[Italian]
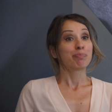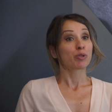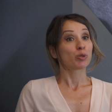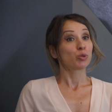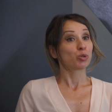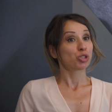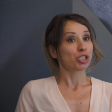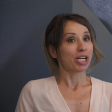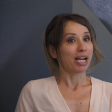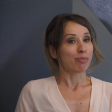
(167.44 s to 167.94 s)

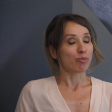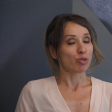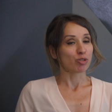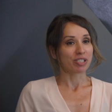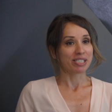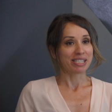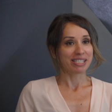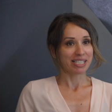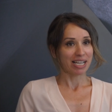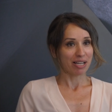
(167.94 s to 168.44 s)
produciamo
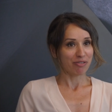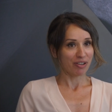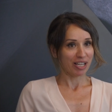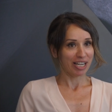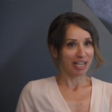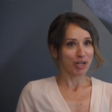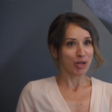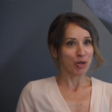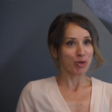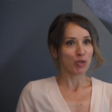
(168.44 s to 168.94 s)
senza
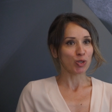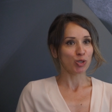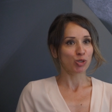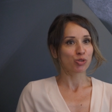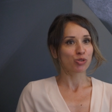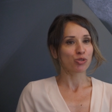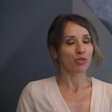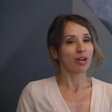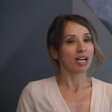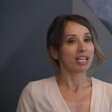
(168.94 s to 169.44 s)
fare
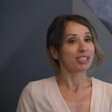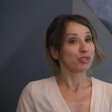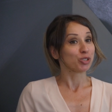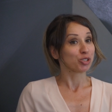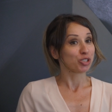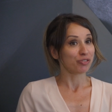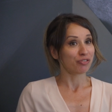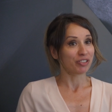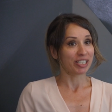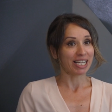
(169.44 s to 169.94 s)
ricorso a
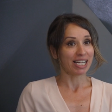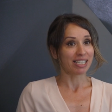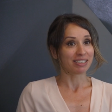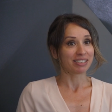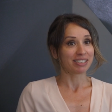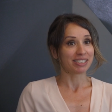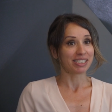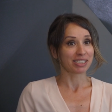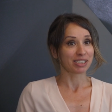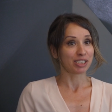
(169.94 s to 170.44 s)

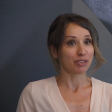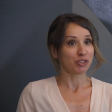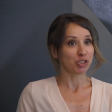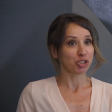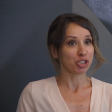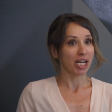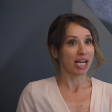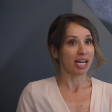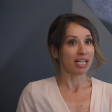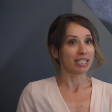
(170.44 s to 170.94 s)
dolcificanti
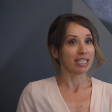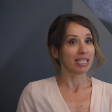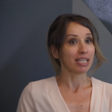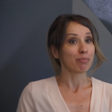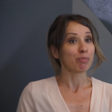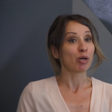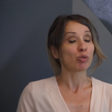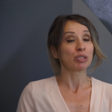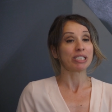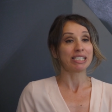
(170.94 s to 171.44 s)
artificiali,
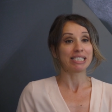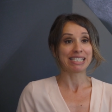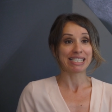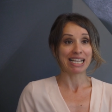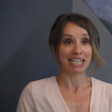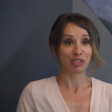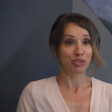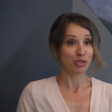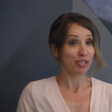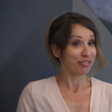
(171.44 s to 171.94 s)
ma
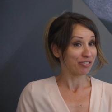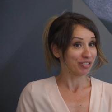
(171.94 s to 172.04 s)
utilizzando le